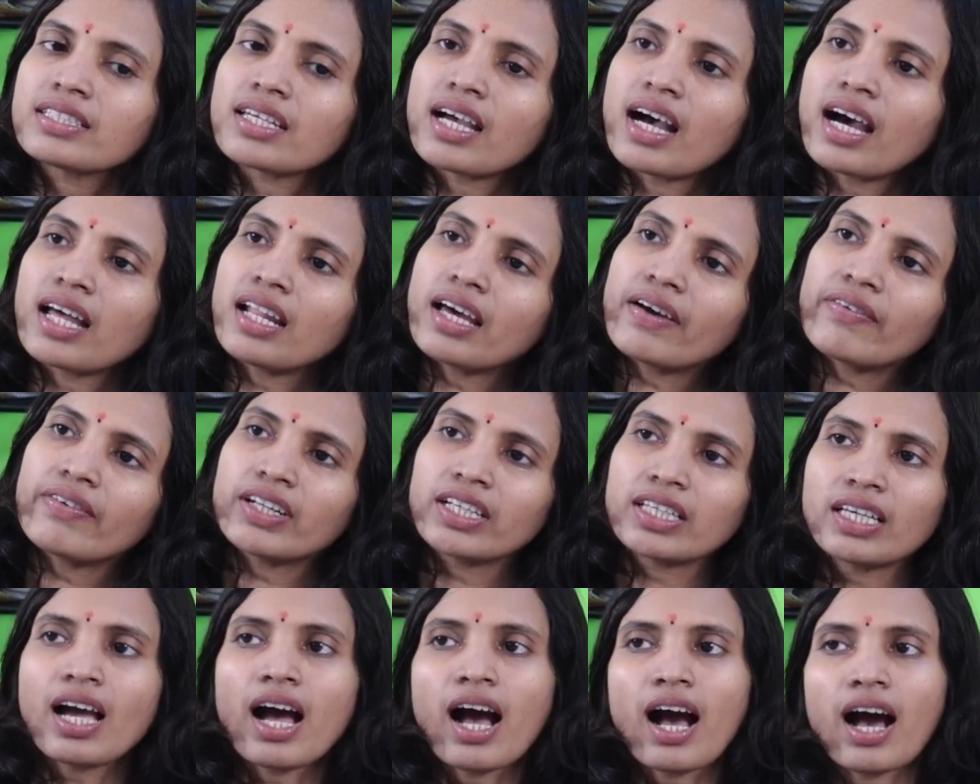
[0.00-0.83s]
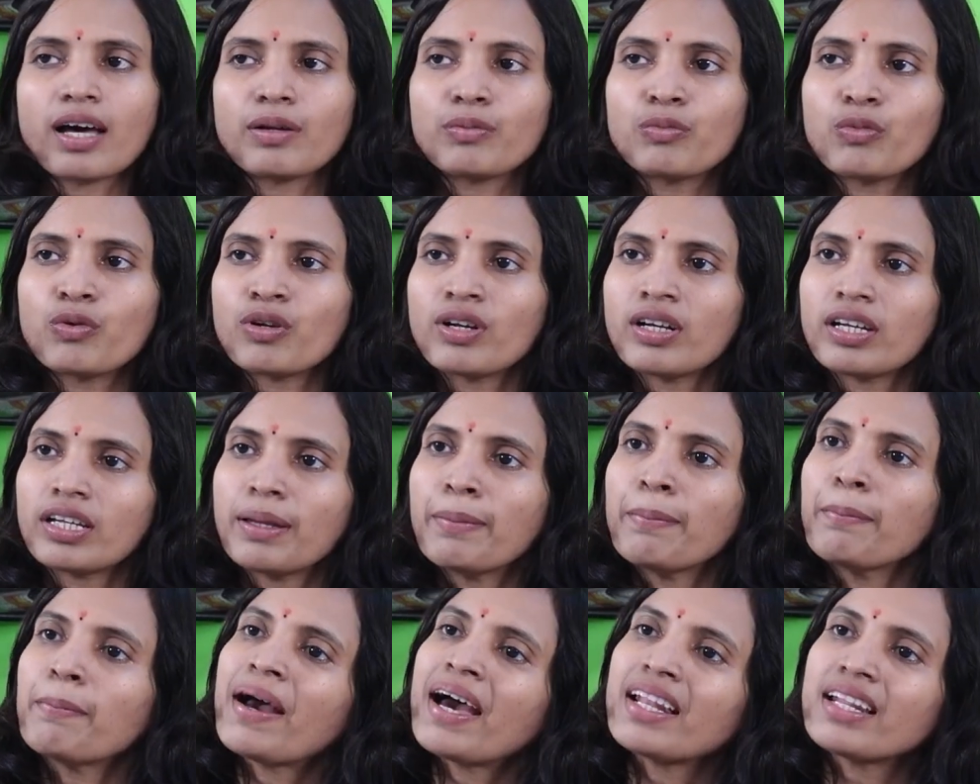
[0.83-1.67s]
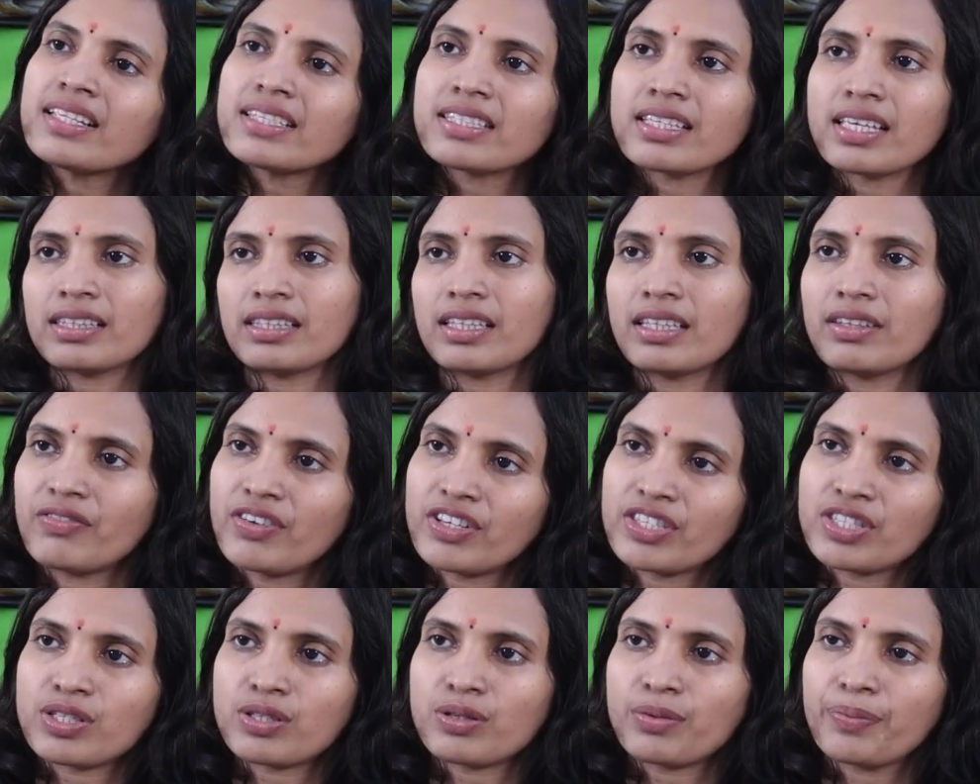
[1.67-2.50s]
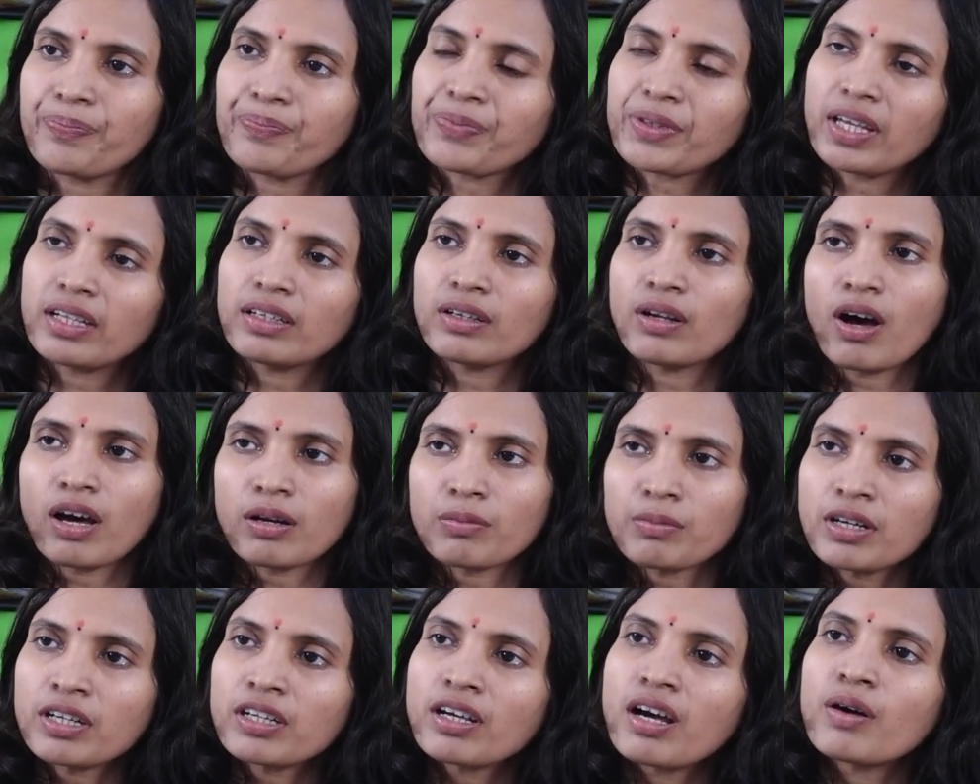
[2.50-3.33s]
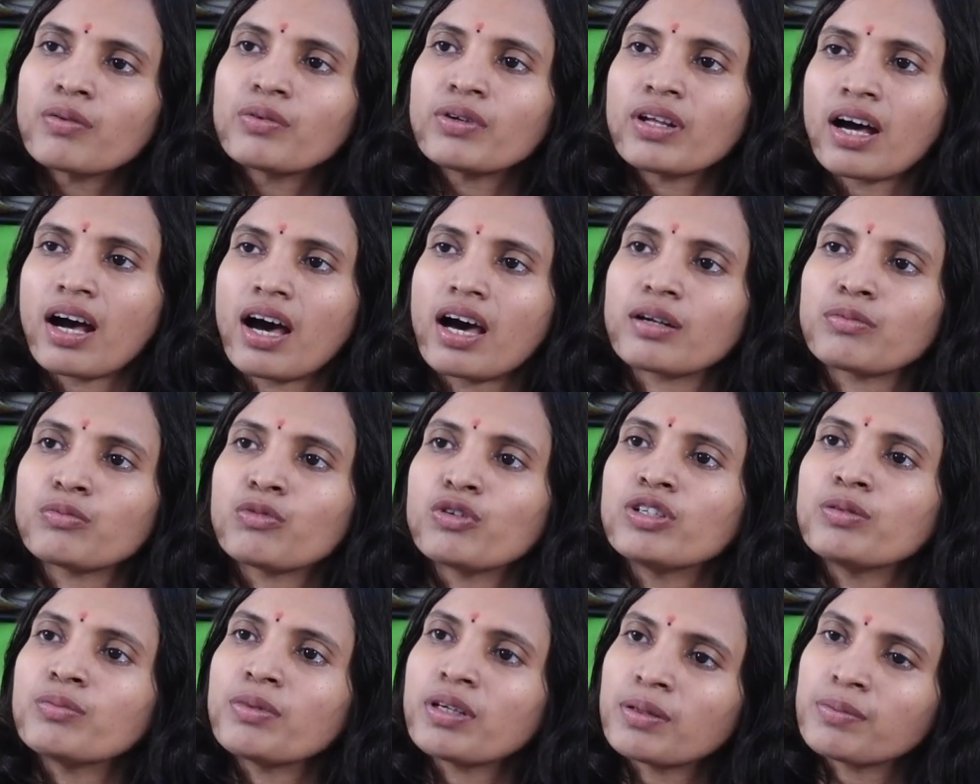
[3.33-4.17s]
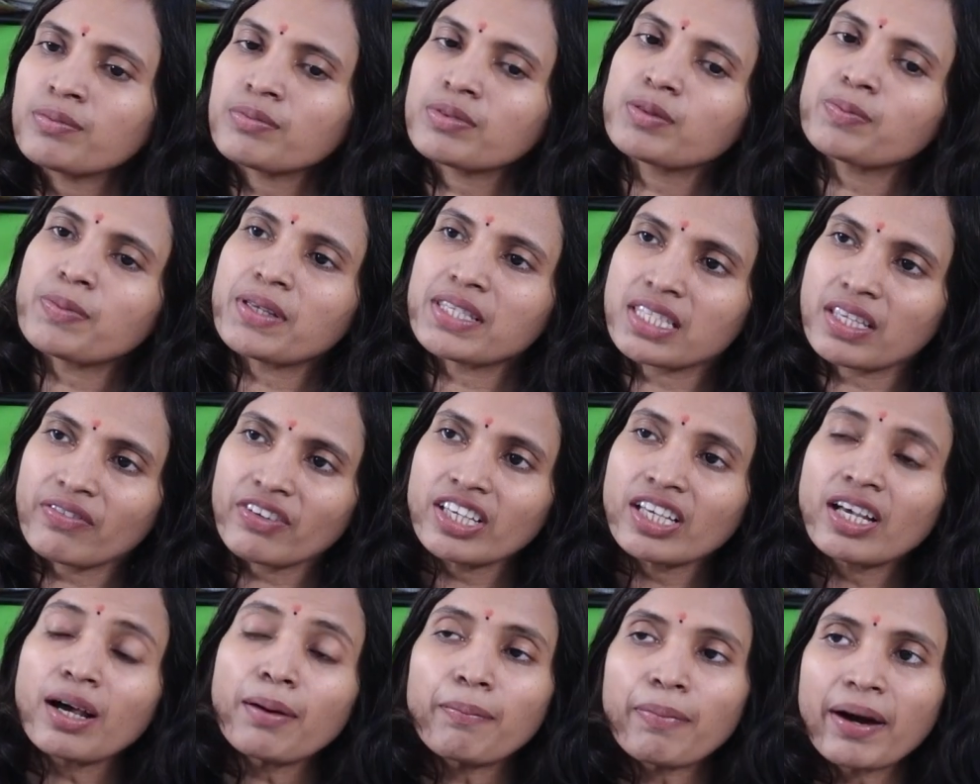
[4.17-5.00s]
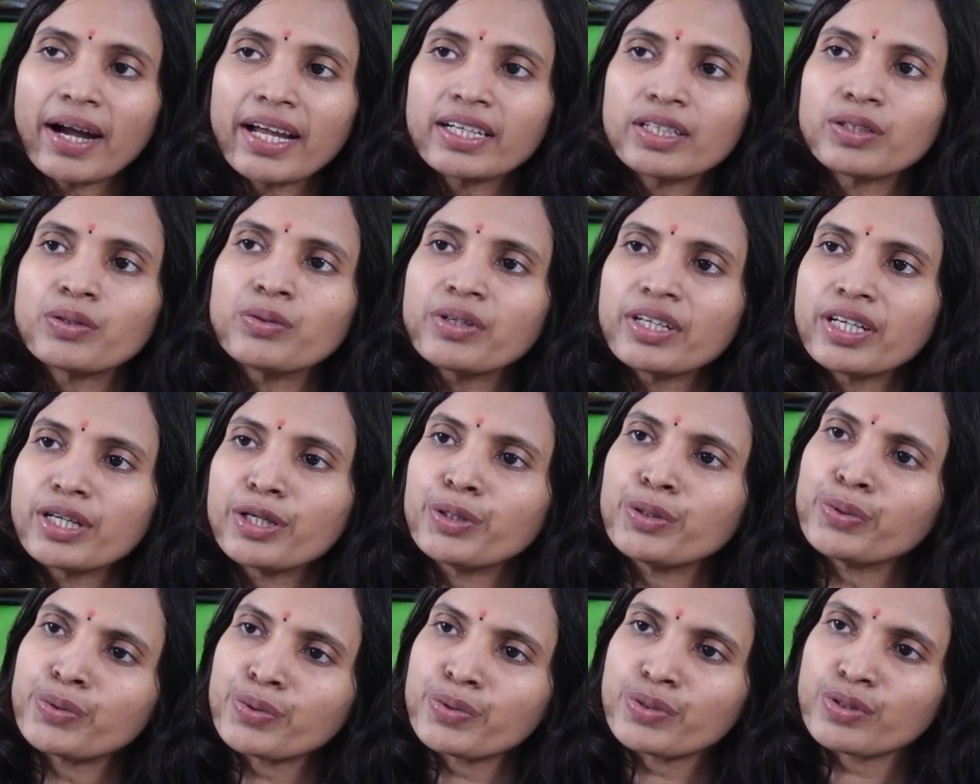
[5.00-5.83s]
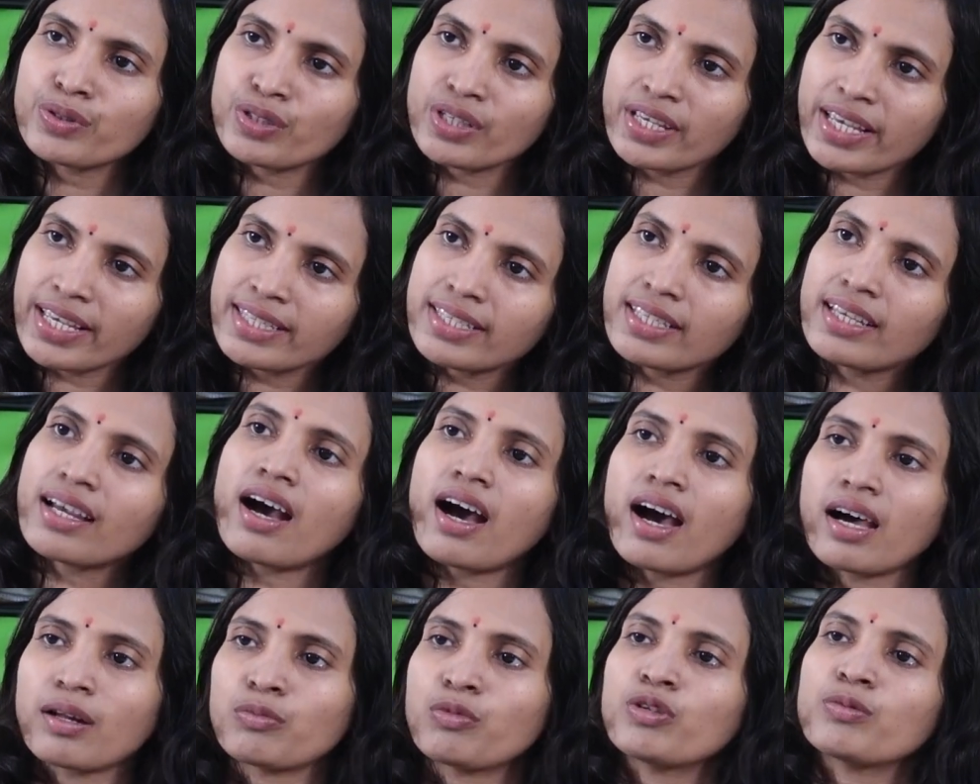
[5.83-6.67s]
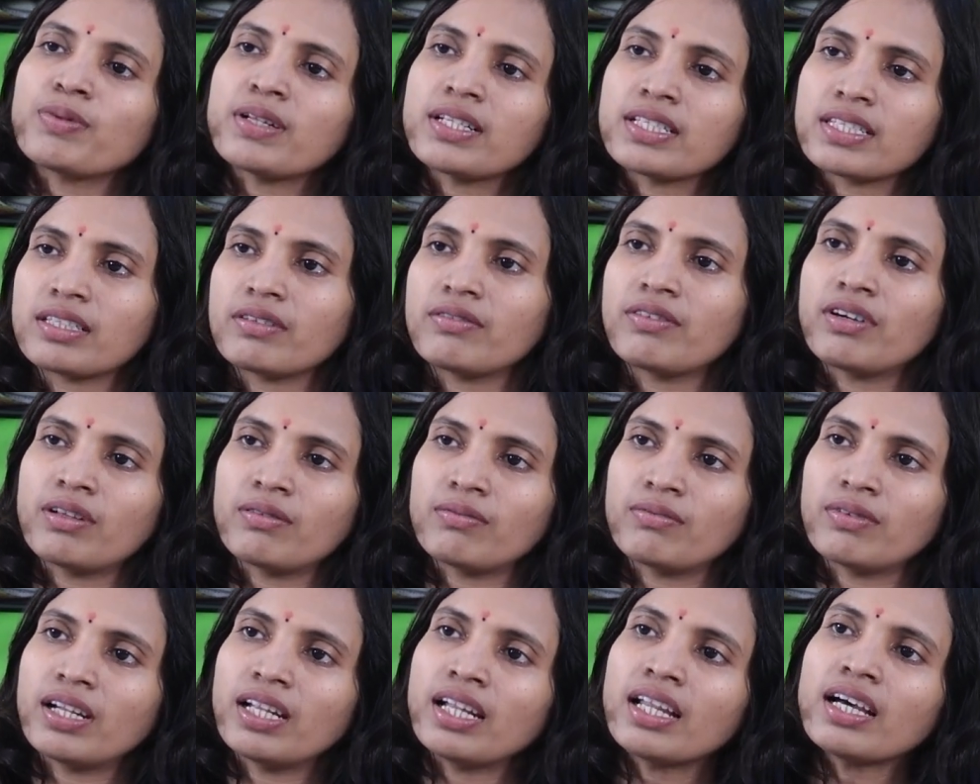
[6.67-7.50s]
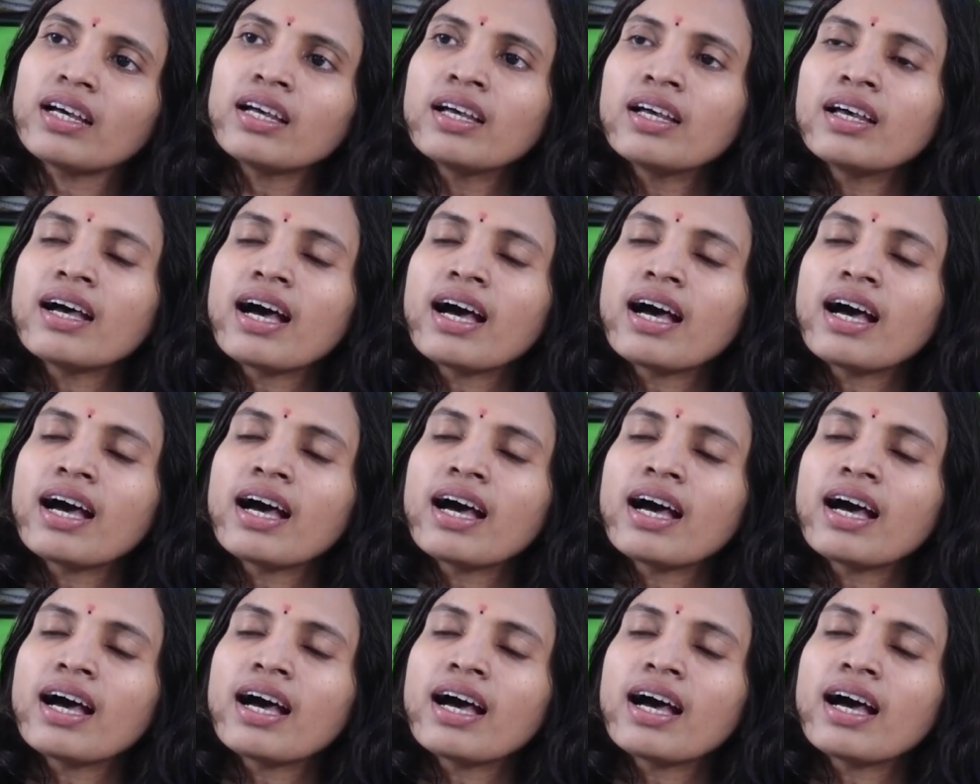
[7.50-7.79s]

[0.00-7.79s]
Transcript: చాలా వరకు హార్మోనల్ ఇంబ్యాలెన్స్ అవుతుంది ఫస్ట్ నార్మల్గా ఉన్న హార్మోన్ని మనం స్పెసిఫిక్గా బయట నుండి ఇండ్యూస్ చేసి హార్మోన్ పిలిచి ఇవ్వడం వల్ల